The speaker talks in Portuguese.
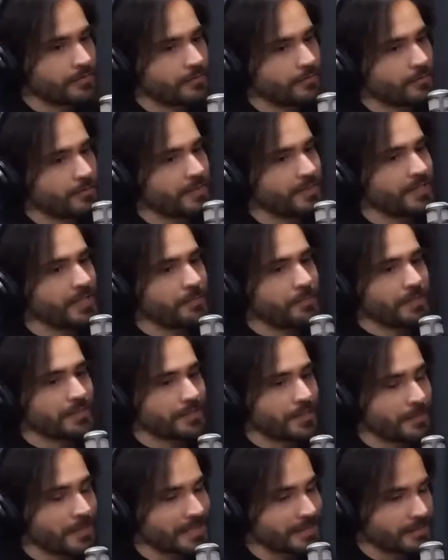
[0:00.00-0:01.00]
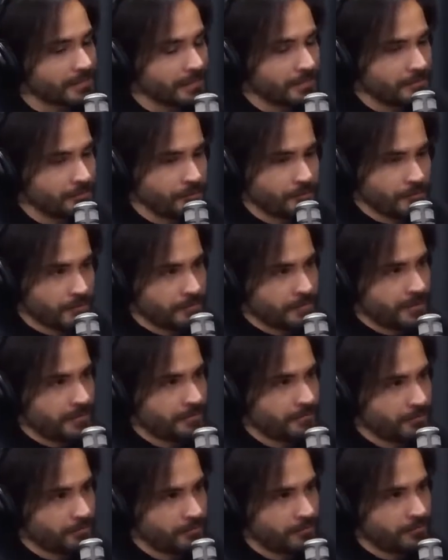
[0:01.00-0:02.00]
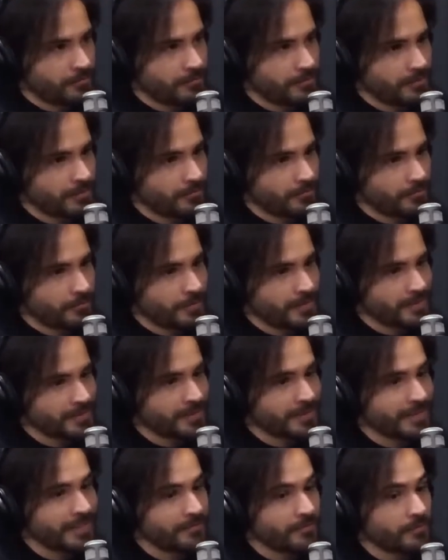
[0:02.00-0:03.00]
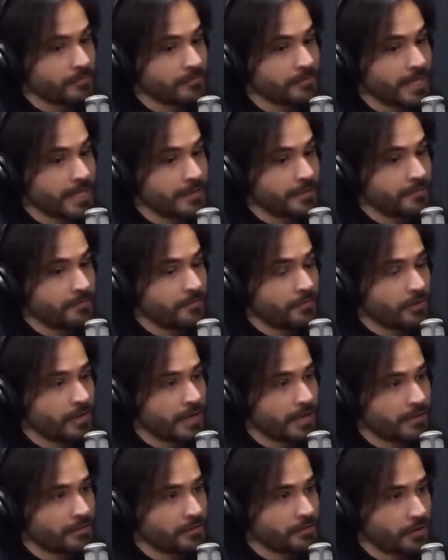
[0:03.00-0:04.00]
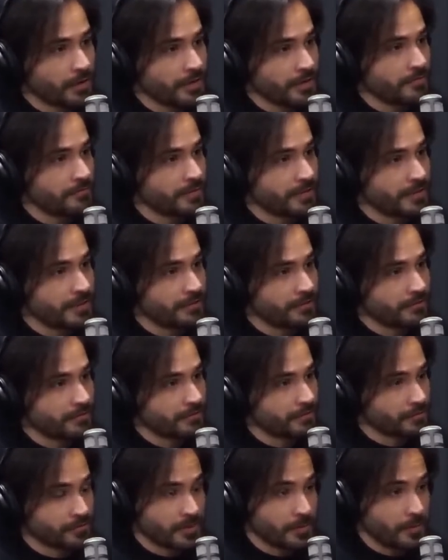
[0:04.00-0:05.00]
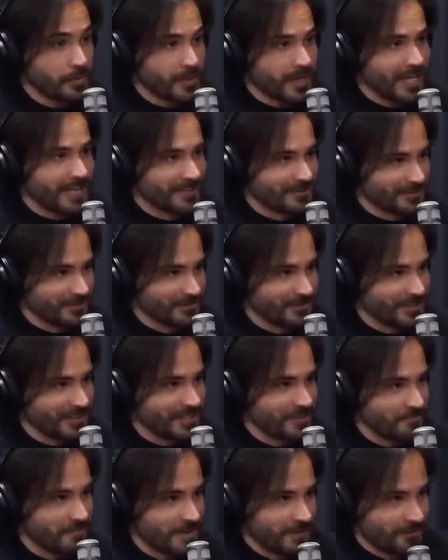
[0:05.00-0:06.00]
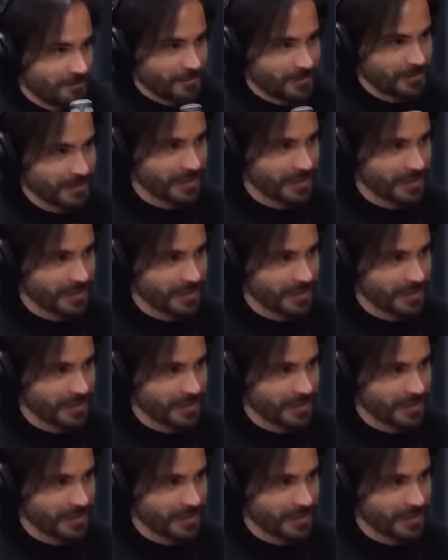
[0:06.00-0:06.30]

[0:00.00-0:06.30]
que eu comecei a pensar bastante ultimamente. Eu tô começando a ter vontade de focar só em dividendos. Eu não sei porquê, só os sentimentos. A minha